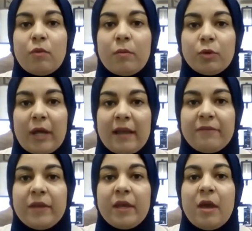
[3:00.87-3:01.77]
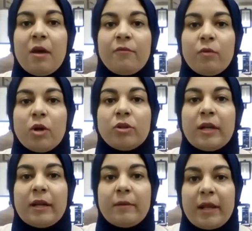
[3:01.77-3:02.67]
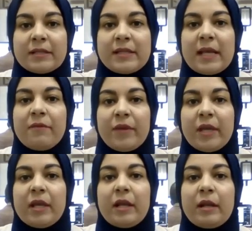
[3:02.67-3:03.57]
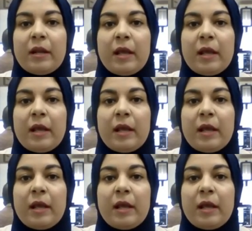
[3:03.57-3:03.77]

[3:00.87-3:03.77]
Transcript: ومتعافي في الوقت اللي يزال فيه